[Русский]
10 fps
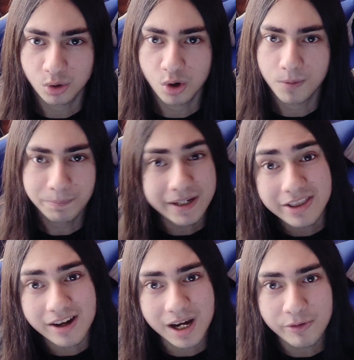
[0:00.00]
то
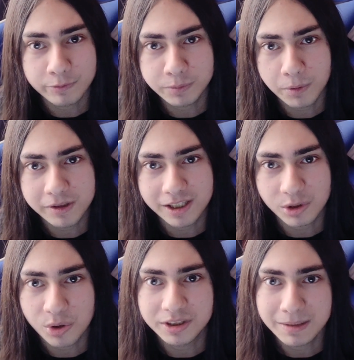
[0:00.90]
предлагаю вам вспомнить
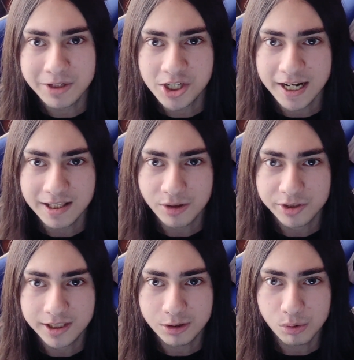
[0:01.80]
такого
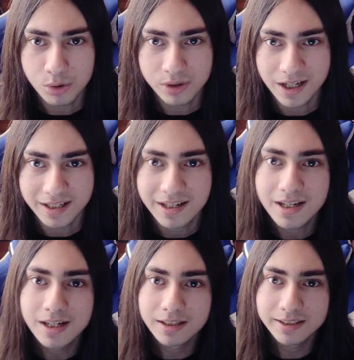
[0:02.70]
замечательного дедулю, как
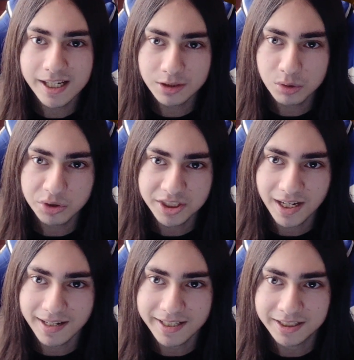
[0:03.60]
Дед
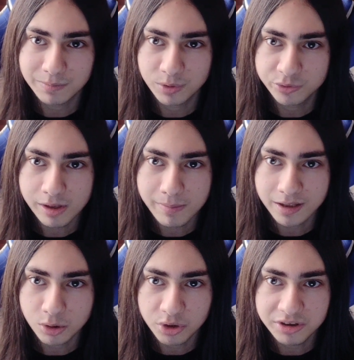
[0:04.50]
Гуся из
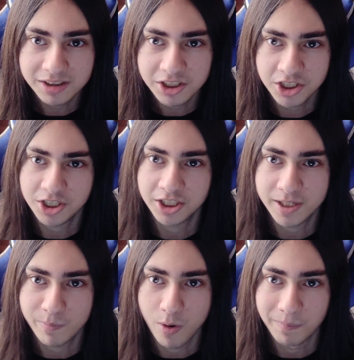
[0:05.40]
мультфильма «Гусь
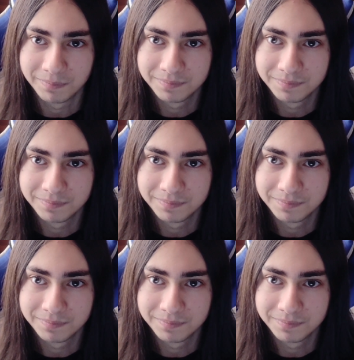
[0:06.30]
2007».